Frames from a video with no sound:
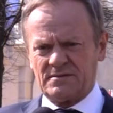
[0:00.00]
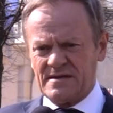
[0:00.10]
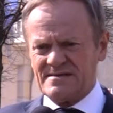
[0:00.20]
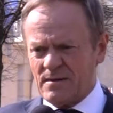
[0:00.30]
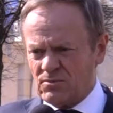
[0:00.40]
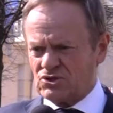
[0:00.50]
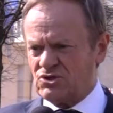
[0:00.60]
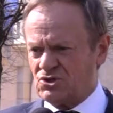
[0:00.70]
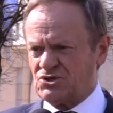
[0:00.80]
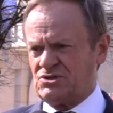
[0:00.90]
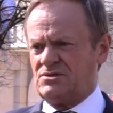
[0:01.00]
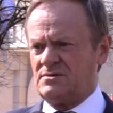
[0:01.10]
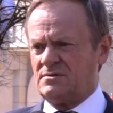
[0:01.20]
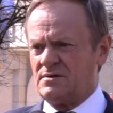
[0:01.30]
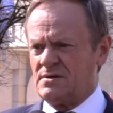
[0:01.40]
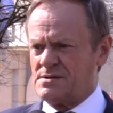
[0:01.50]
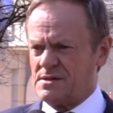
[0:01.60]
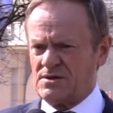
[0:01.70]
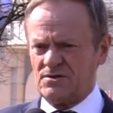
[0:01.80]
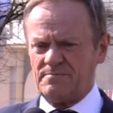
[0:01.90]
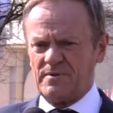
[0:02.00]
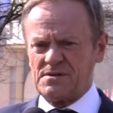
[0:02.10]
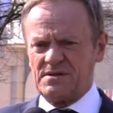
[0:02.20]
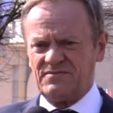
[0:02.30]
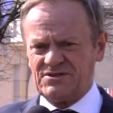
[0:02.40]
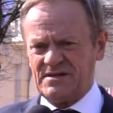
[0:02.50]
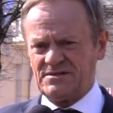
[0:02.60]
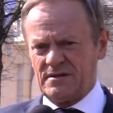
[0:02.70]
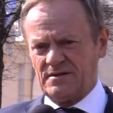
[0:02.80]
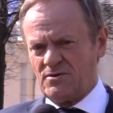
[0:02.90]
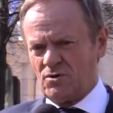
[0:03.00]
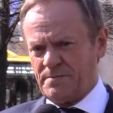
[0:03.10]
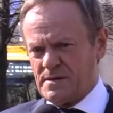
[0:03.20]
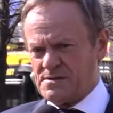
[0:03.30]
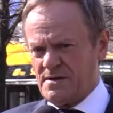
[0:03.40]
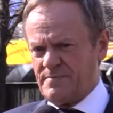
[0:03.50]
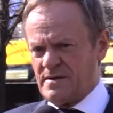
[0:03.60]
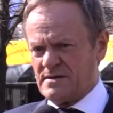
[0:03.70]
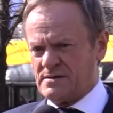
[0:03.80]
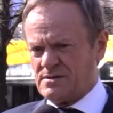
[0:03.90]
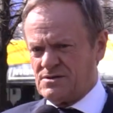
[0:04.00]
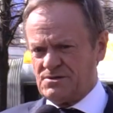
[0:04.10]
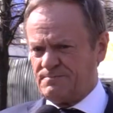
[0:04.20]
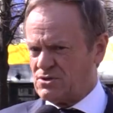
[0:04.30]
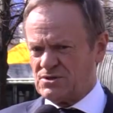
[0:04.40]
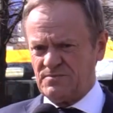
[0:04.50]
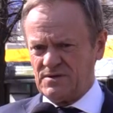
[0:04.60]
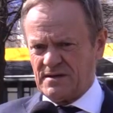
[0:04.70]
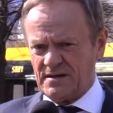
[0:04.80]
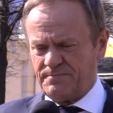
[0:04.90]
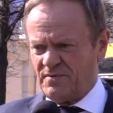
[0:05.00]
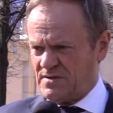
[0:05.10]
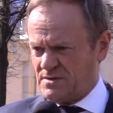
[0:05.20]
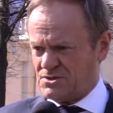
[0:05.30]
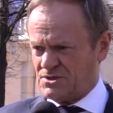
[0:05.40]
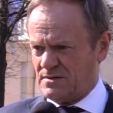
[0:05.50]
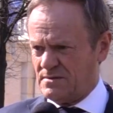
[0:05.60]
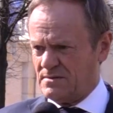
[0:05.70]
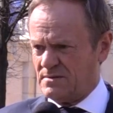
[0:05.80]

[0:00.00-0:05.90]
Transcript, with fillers: tej niemożności ze strony Polski wzięcia tych europejskich pieniędzy, dziś potrzebnych jak powietrze.